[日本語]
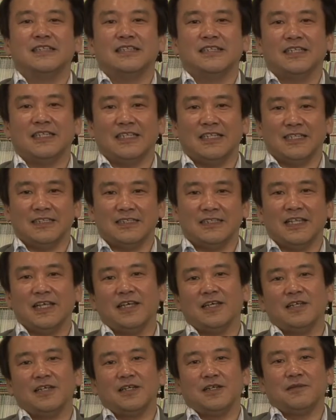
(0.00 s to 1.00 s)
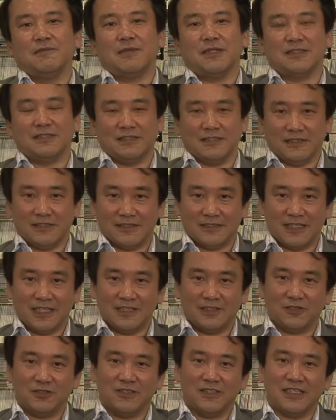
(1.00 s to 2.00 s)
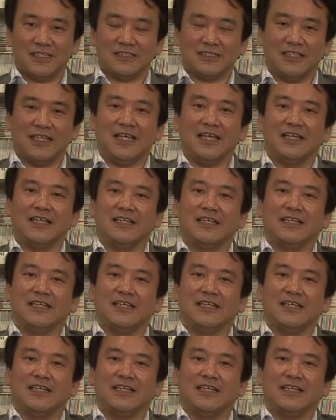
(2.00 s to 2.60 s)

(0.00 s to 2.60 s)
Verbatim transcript: でですねまず最初にですね、